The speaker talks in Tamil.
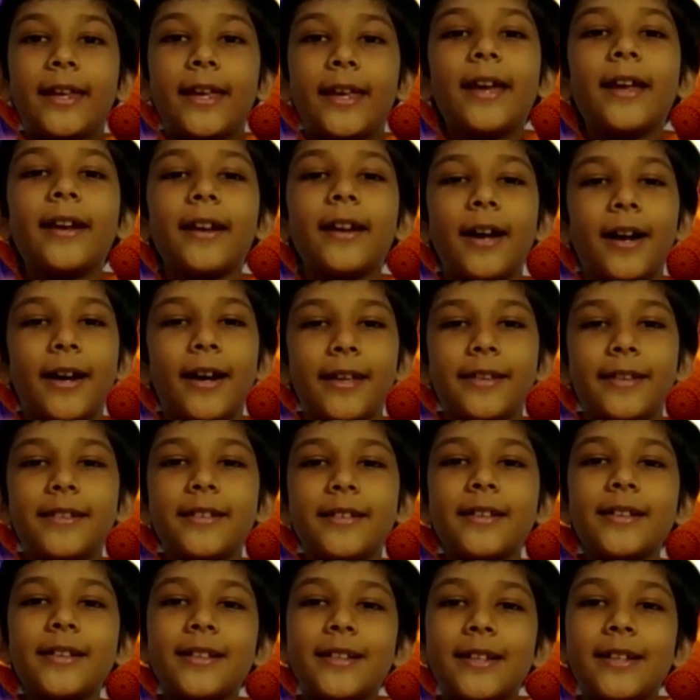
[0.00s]
ஏனா
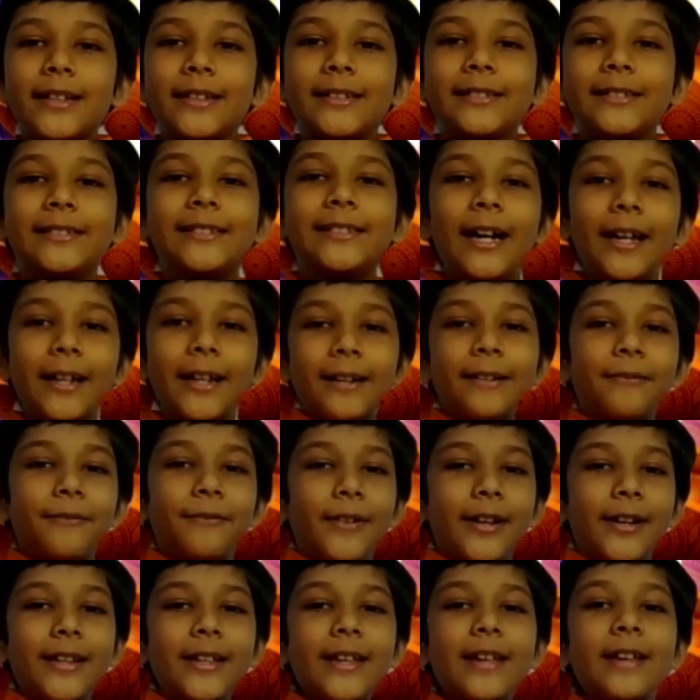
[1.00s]
இது சரு
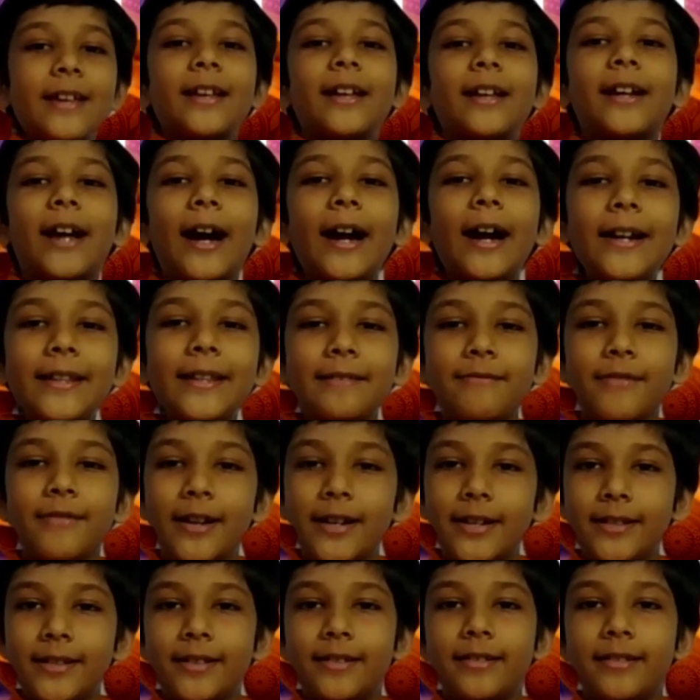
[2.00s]
வெடி கடி
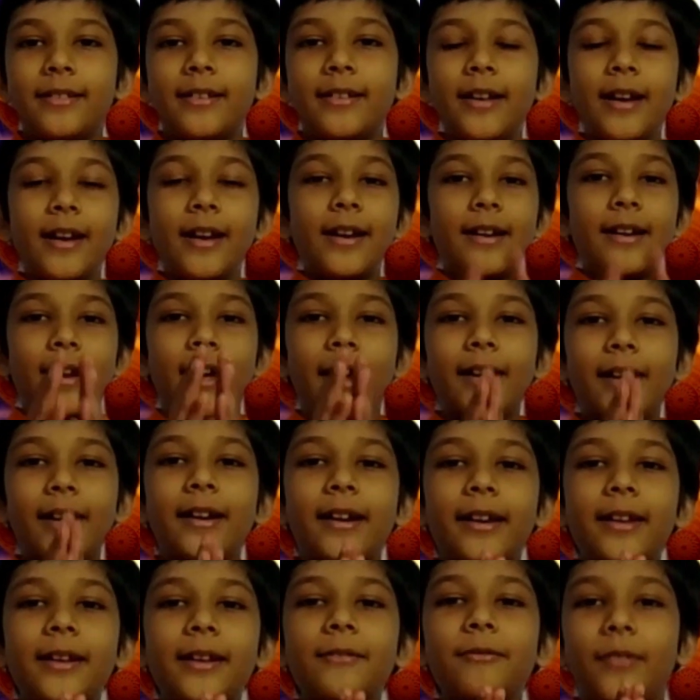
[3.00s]
வெடி
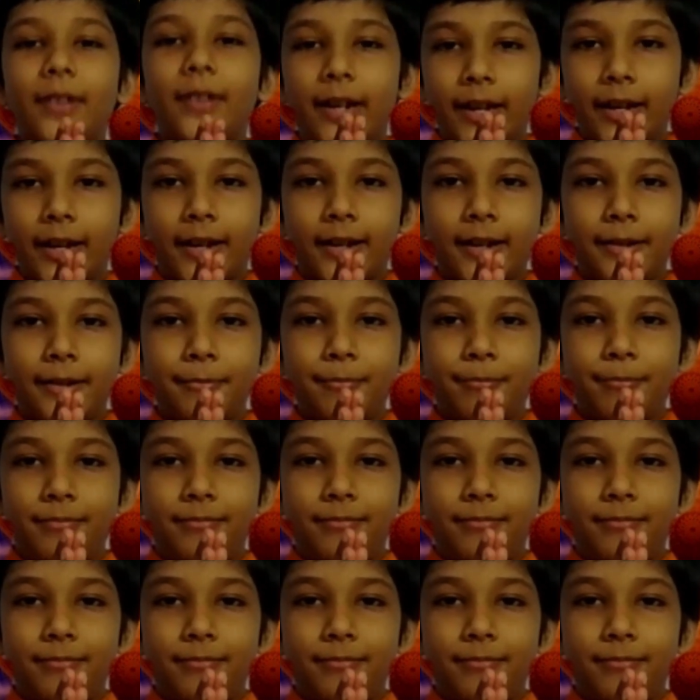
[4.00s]
நன்றி வணக்கம்